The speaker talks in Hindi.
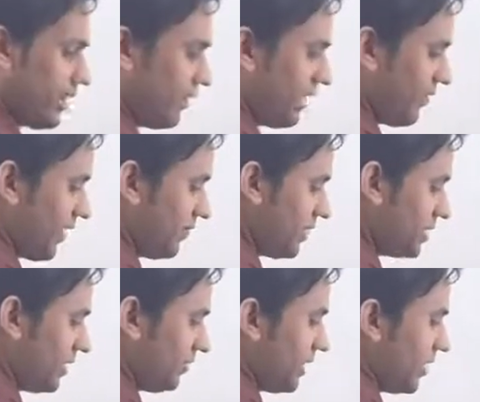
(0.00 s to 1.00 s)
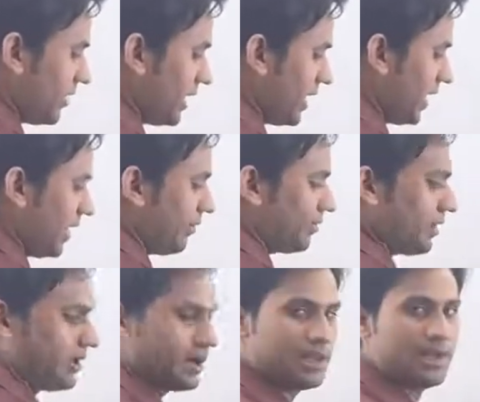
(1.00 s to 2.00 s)
ये वाला फाइव पॉजिटिव था और ये नेगेटिव
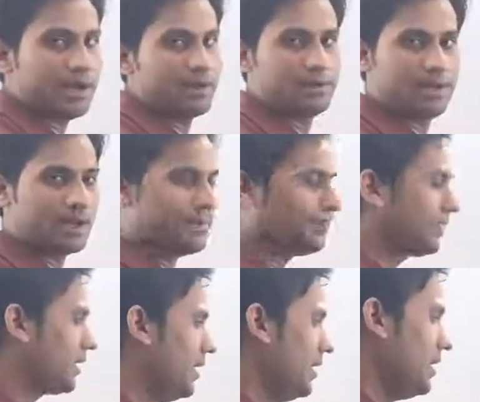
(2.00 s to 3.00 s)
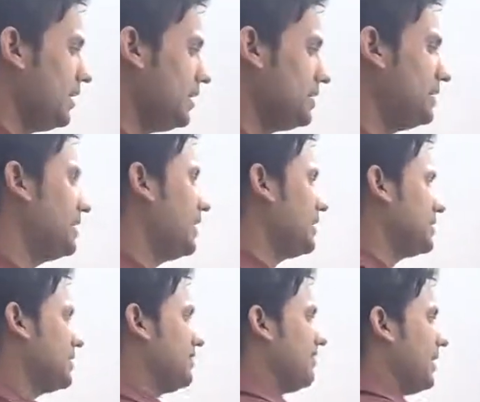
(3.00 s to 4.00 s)
था कट जाएगा ठीक इसी तरीके
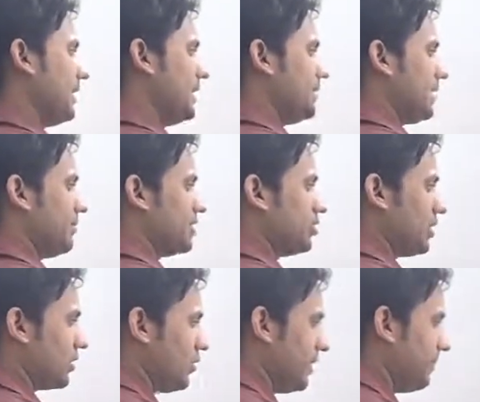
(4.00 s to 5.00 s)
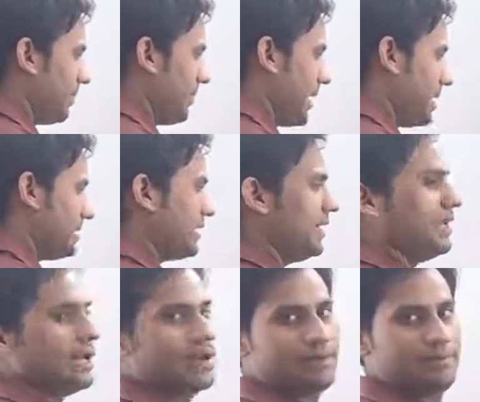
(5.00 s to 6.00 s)
से मान लीजिए कि बच्चों अगर कोई नंबर पहले से ही
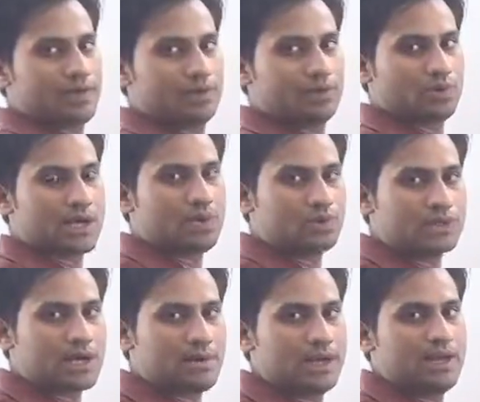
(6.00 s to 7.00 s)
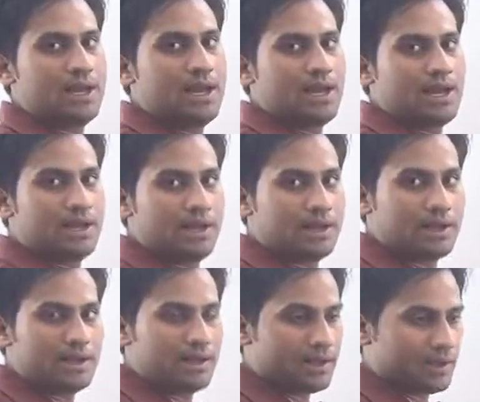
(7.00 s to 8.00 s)
नेगेटिव है तो क्या उसका भी
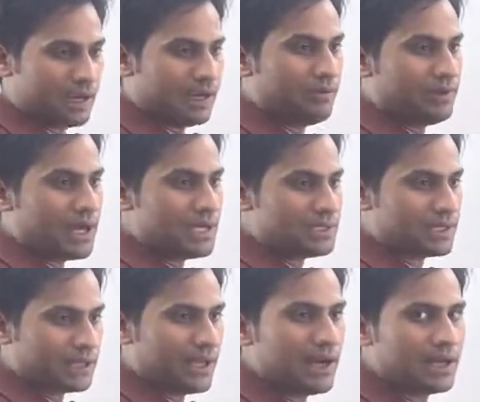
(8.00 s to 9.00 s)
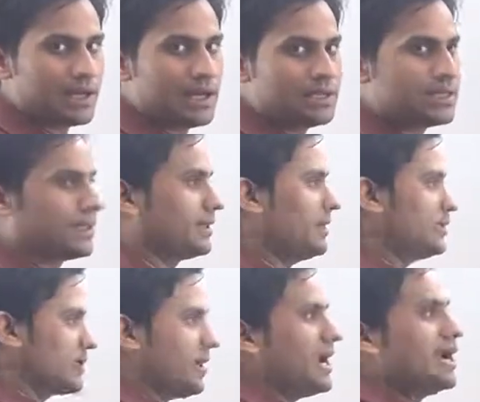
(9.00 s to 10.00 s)
नेगेटिव निकाल सकते हैं हाँ निकाल सकते हैं
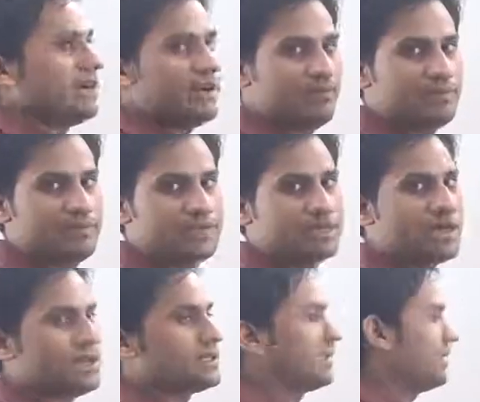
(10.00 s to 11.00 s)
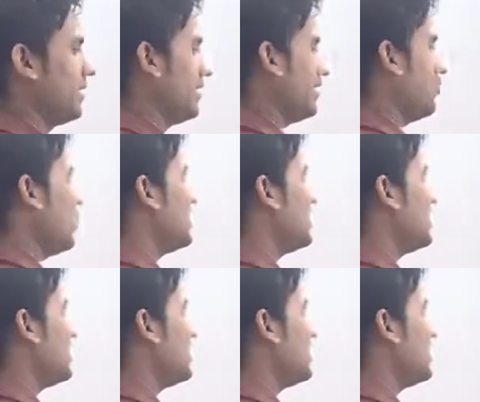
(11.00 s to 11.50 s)
उसका भी एडिटिव इन्वर्स निकाल सकते हैं वो